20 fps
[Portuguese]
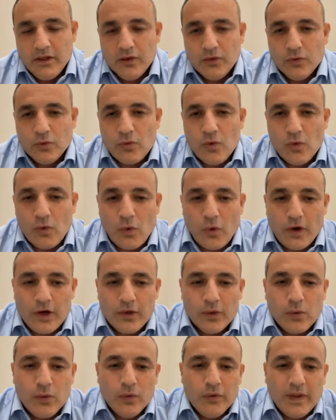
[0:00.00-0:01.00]
Eu não
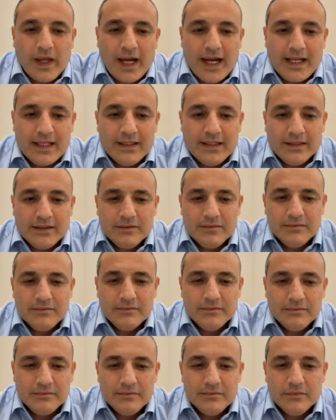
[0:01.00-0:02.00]
concordo com nada
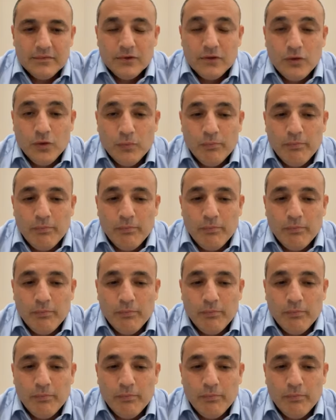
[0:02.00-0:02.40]
que